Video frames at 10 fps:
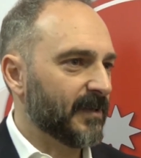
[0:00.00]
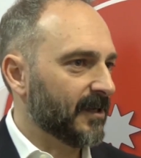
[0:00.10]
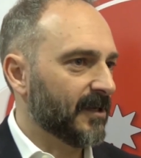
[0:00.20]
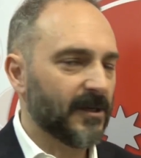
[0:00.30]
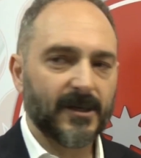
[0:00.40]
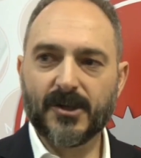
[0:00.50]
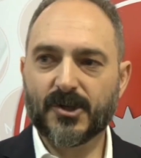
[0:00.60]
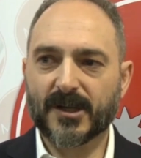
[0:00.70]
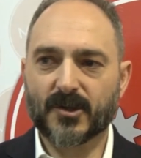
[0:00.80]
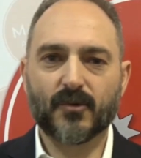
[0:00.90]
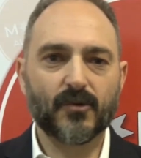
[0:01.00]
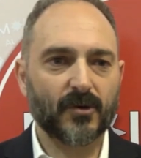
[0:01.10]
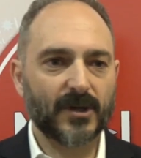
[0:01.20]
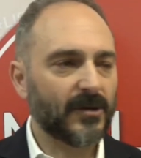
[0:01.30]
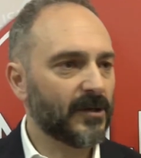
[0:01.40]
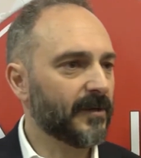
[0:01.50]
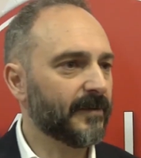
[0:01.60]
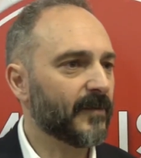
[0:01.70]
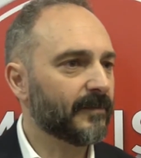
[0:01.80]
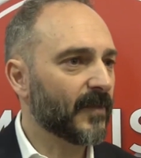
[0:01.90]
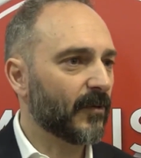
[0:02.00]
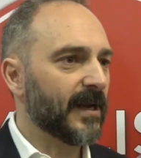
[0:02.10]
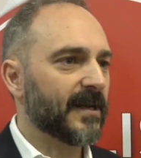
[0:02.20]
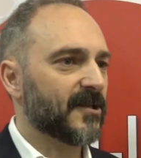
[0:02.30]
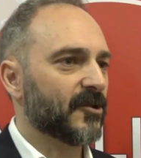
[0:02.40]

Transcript: di, di ciascuno, di, quelli che si